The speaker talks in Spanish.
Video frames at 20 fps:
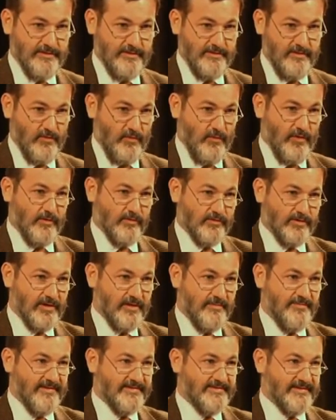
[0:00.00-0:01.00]
lo cual nos
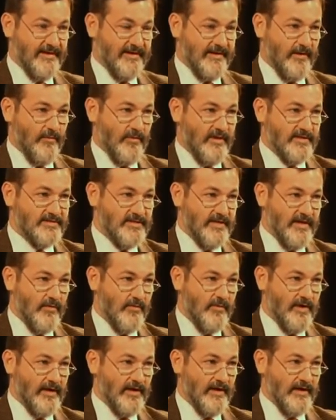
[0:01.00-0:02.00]
hace pensar que aunque sea
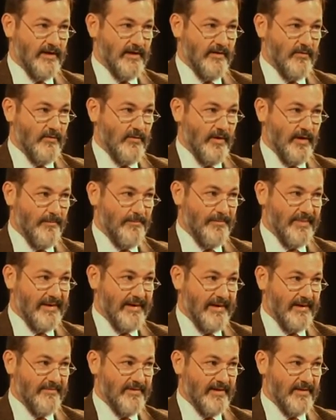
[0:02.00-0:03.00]
una, una
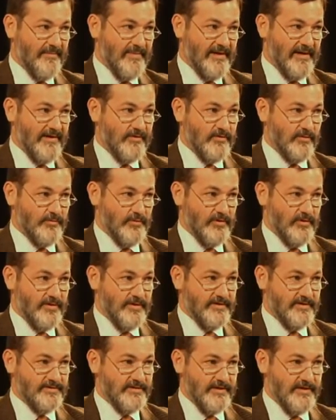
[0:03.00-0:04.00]
palabra
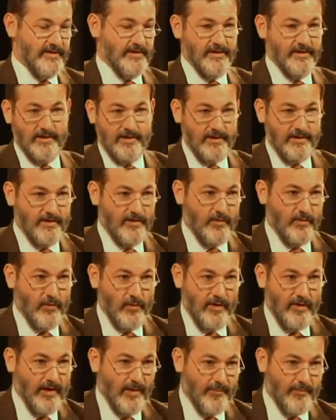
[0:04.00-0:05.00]
malayo-polinesia,
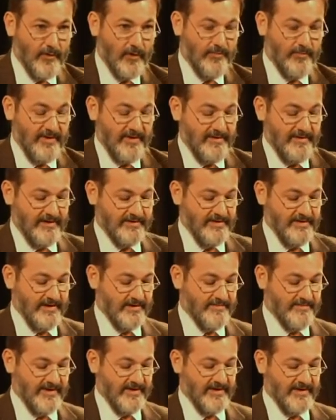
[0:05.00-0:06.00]
no era propia de las
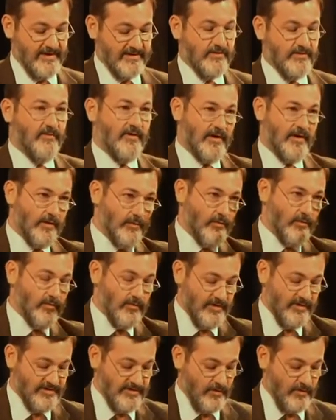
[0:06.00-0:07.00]
Islas Marianas, sino que a lo
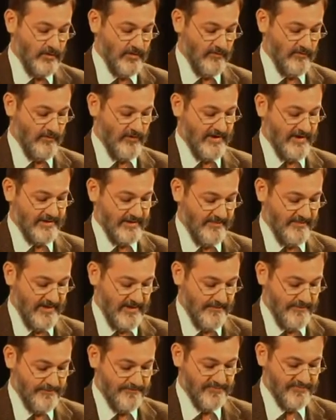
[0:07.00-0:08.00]
mejor les llegó de fuera
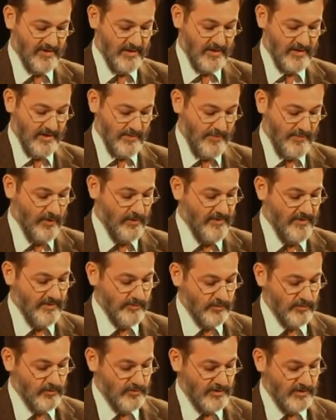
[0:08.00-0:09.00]
también. Pero veamos los